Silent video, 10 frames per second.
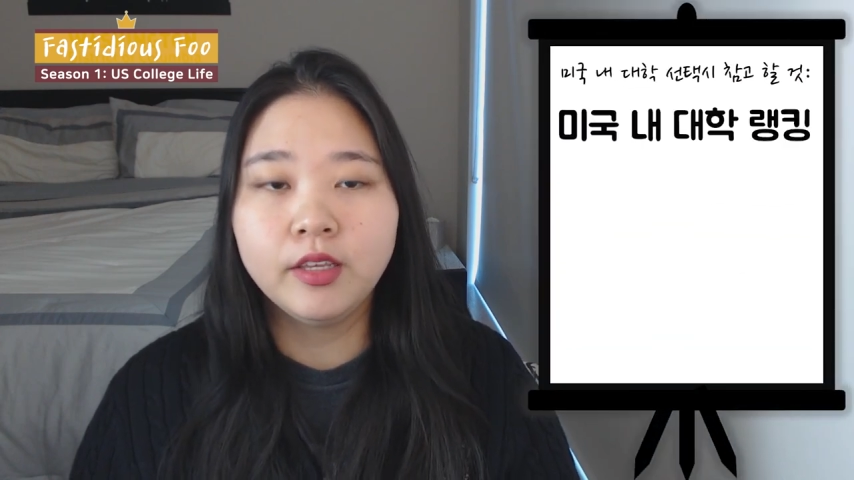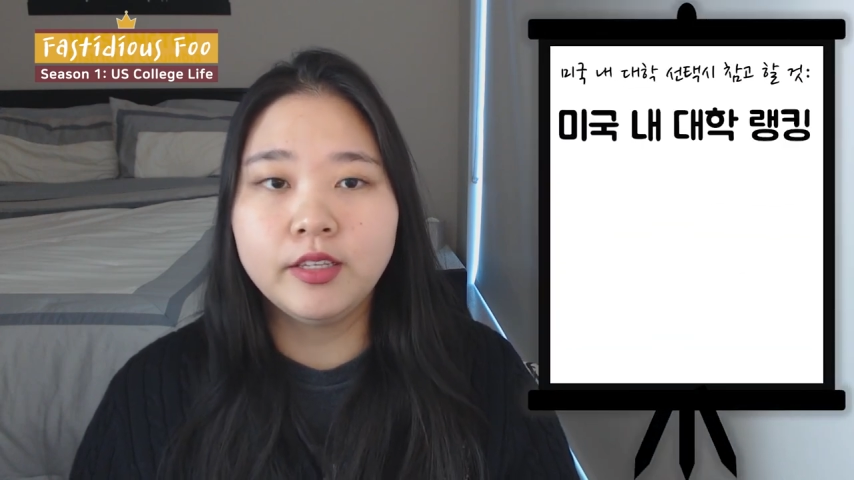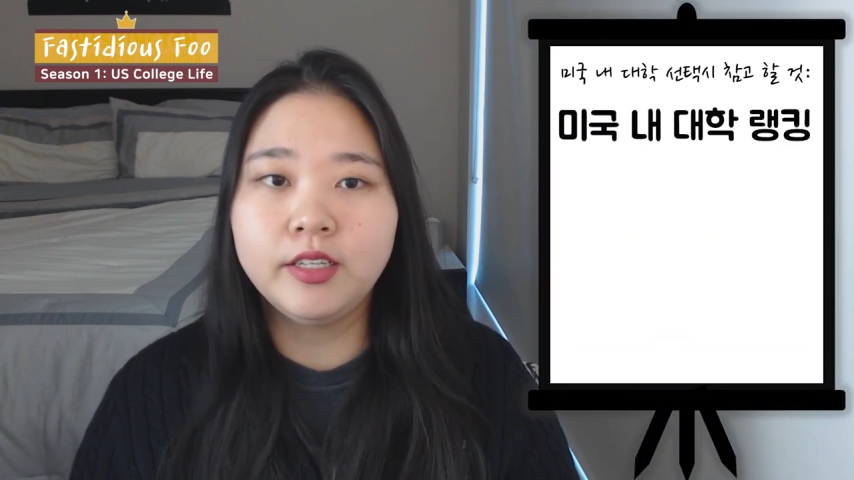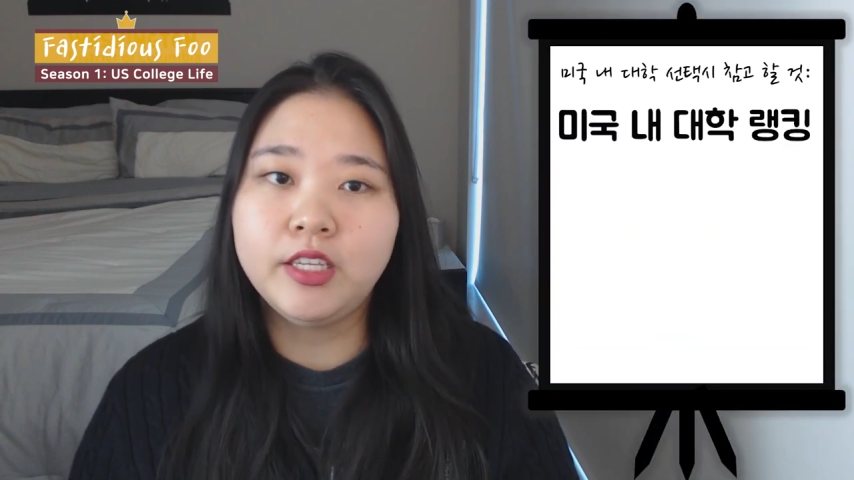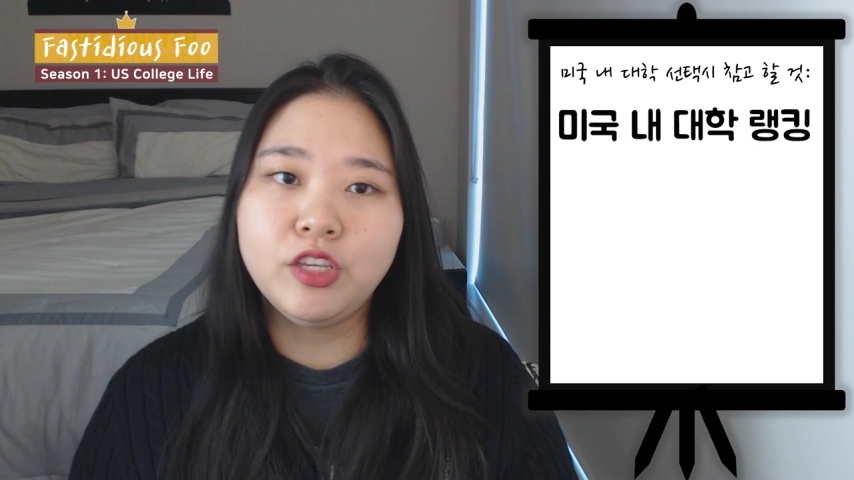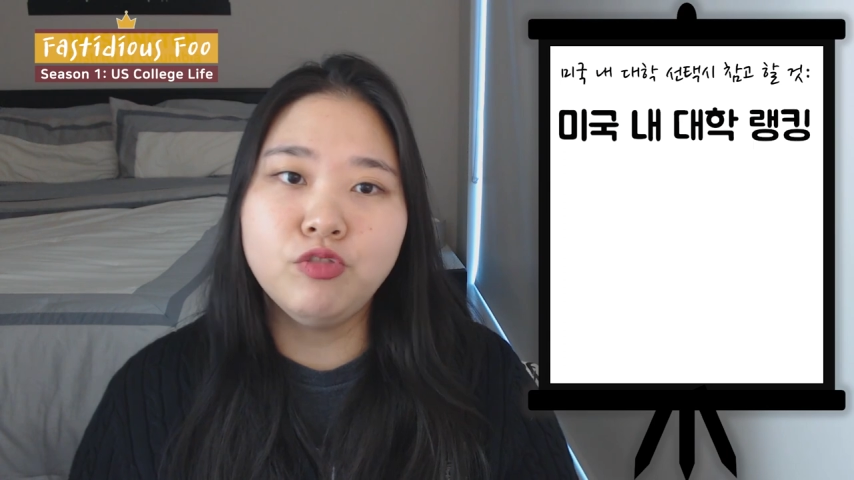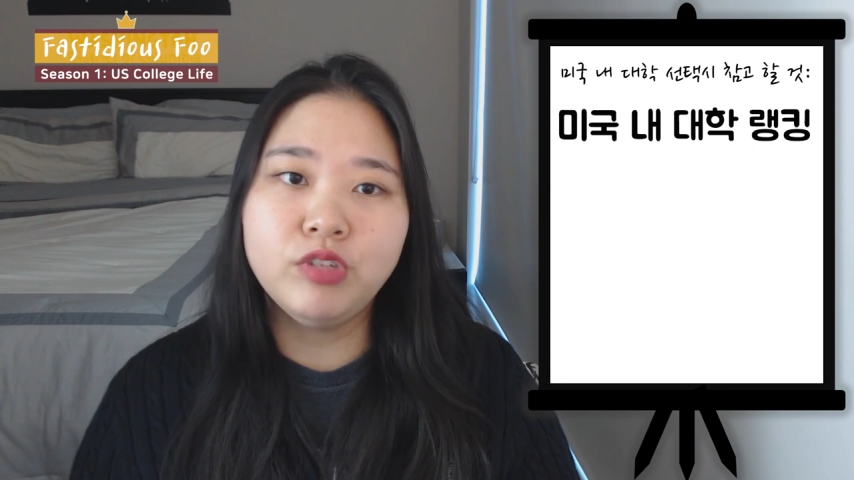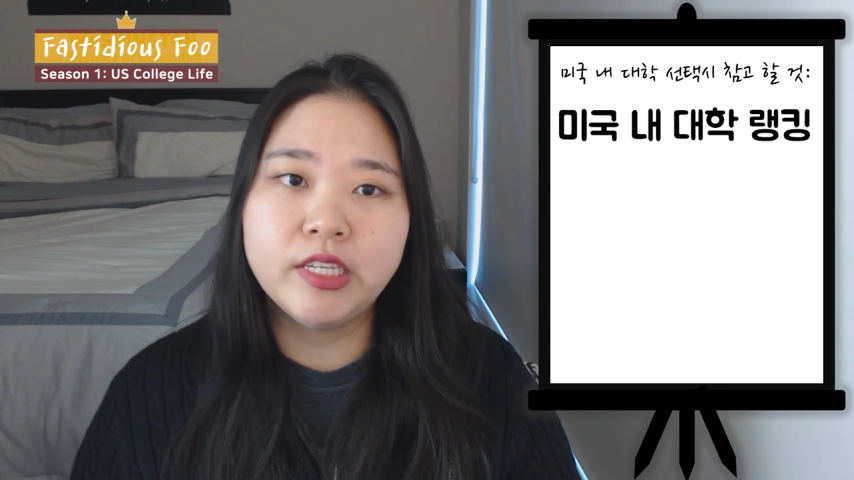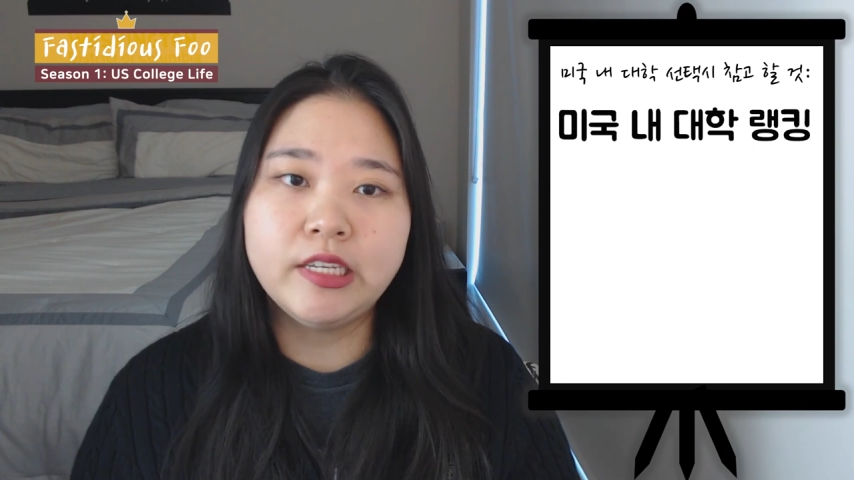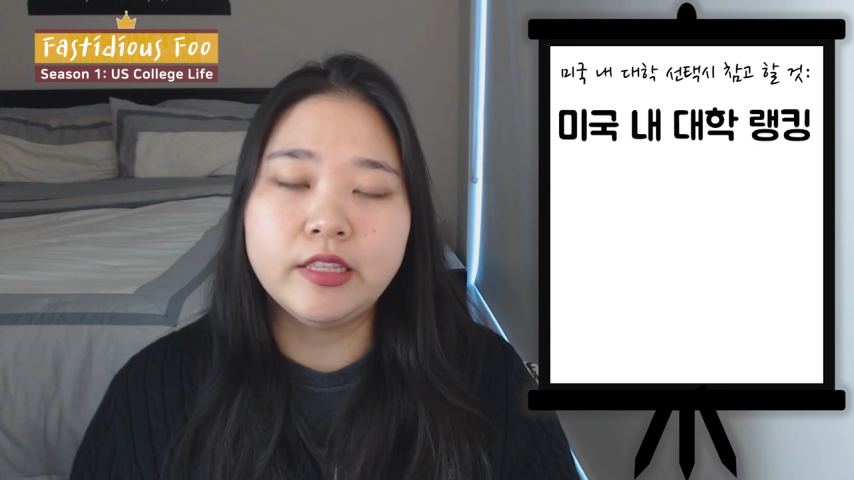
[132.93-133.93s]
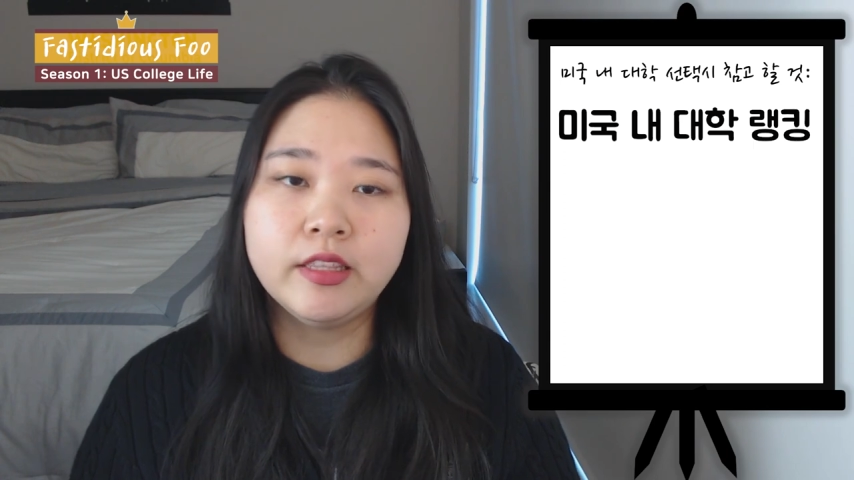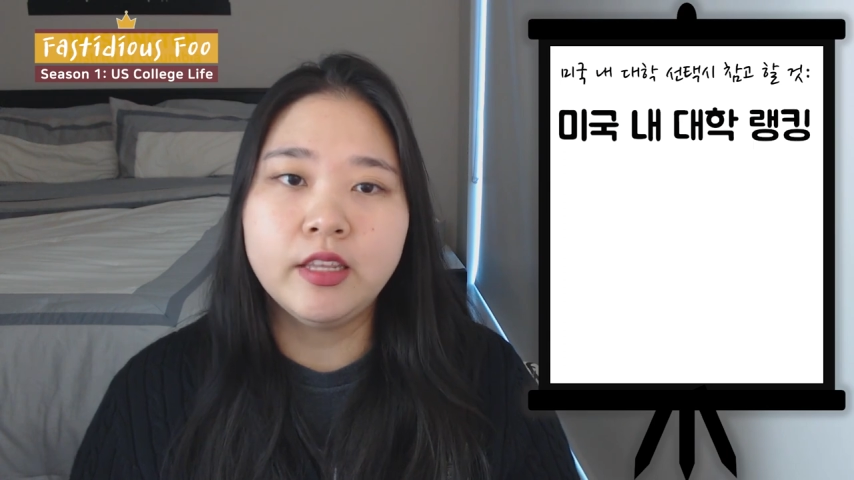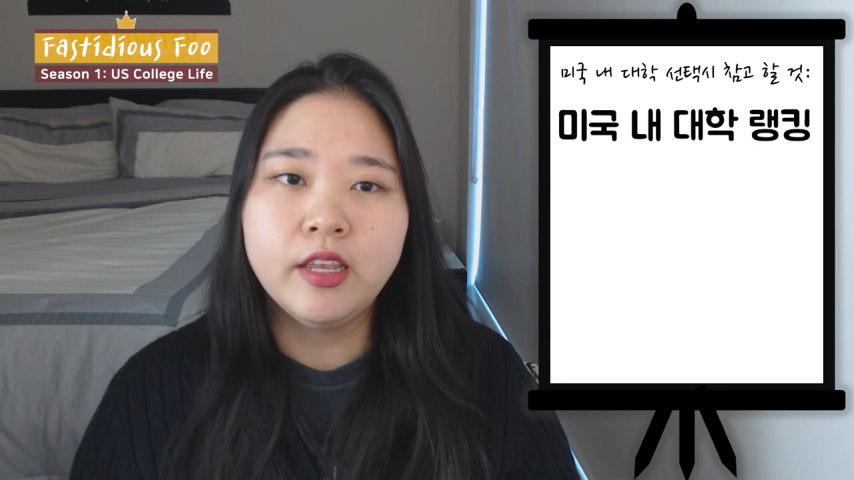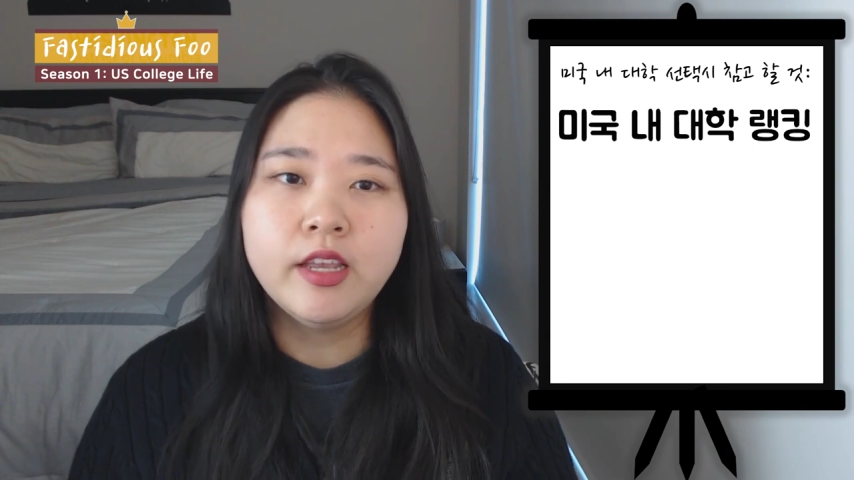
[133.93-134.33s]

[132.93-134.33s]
그 이유는